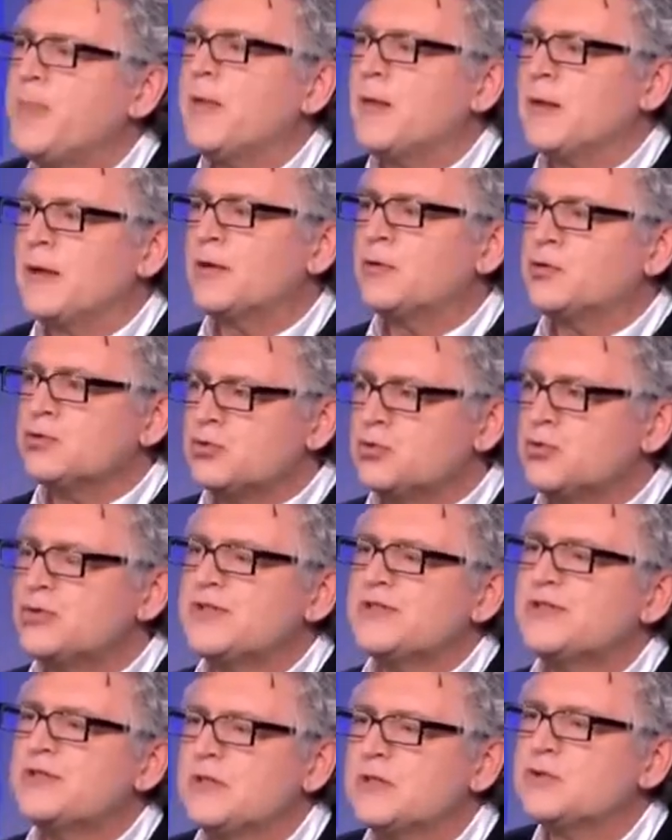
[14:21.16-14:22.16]
Quelques-unes de
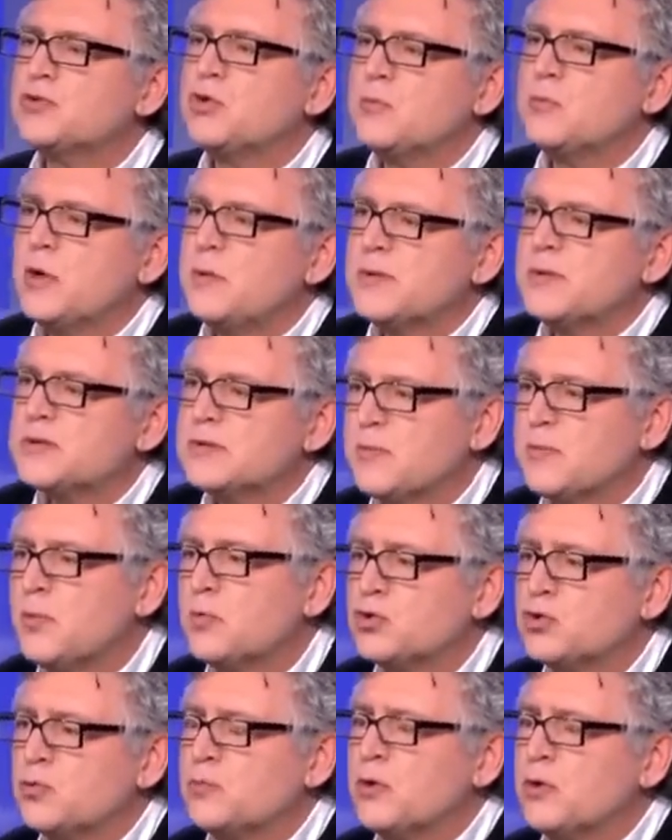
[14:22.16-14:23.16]
ses idées sont bonnes parce que,
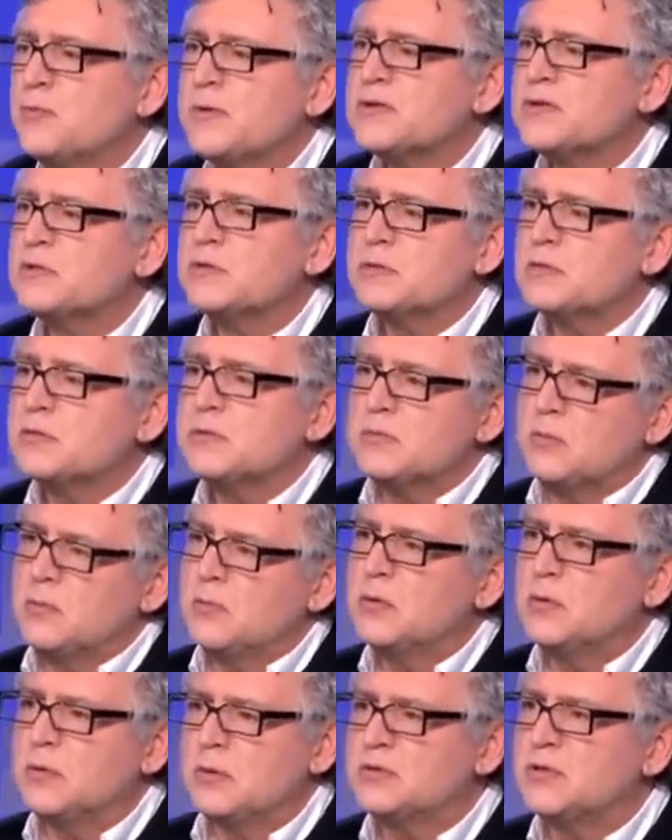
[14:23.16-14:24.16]
sont bonnes parce que
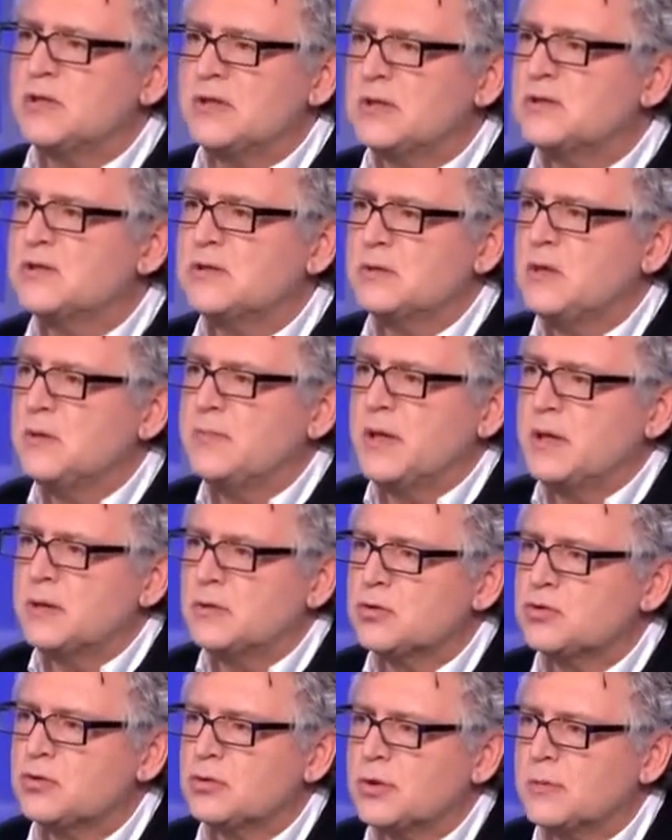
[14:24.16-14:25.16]
c'est les miennes,
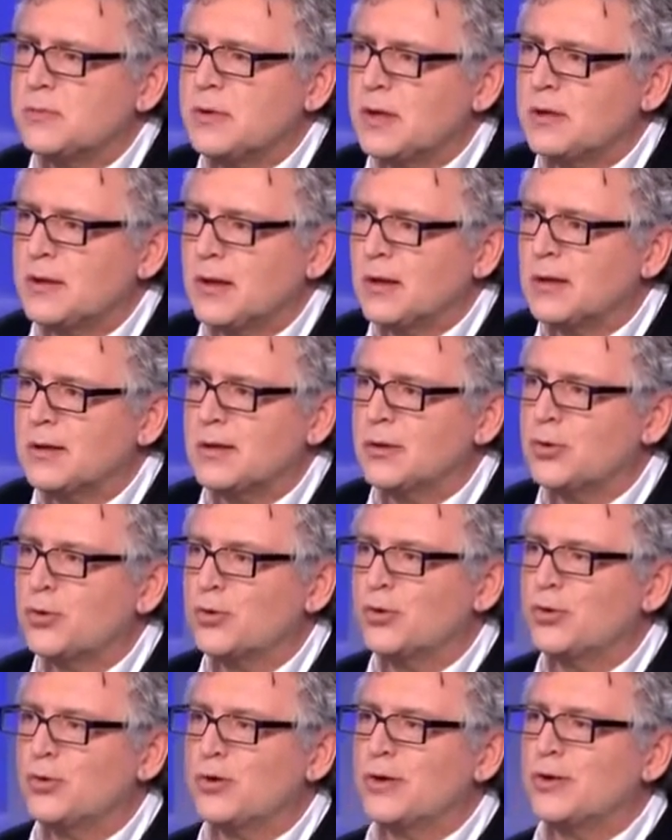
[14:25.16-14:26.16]
ce sont les miennes, hein, et
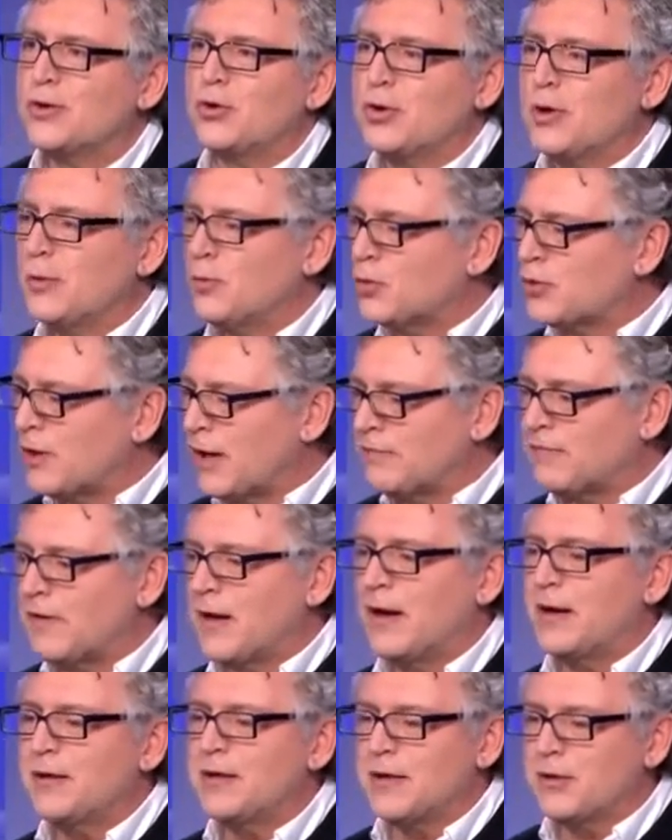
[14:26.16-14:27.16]
qu'il connaît mon
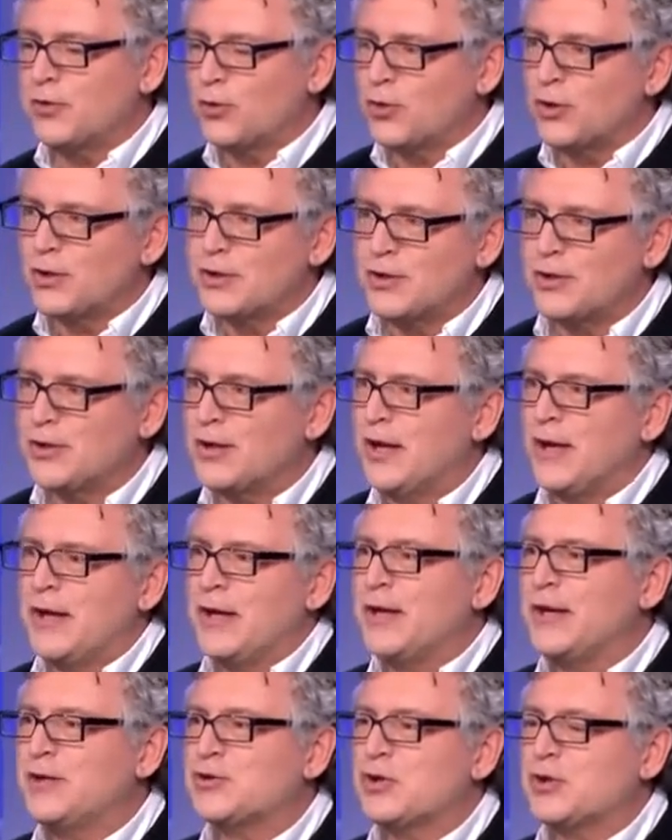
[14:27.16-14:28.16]
travail et qu'il
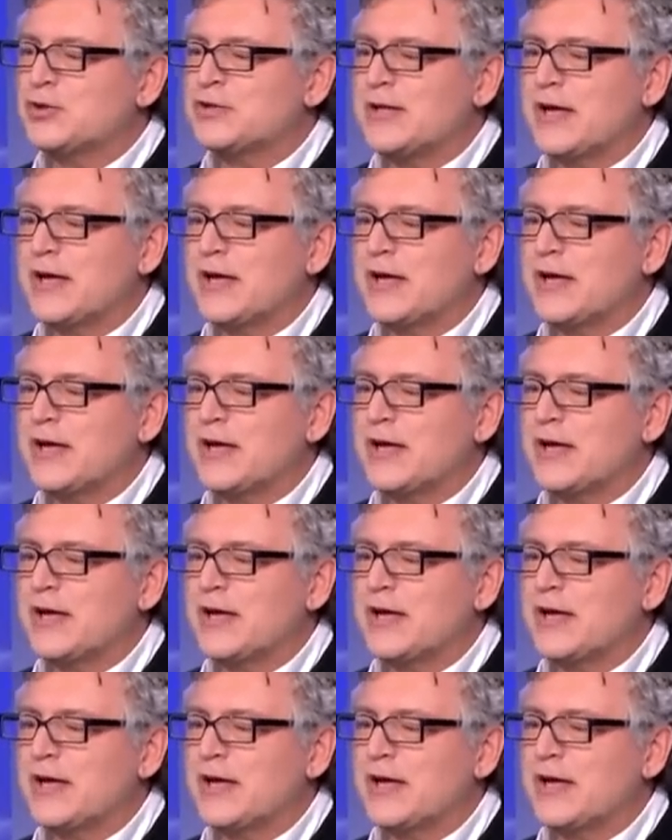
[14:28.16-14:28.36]
il, s'en sert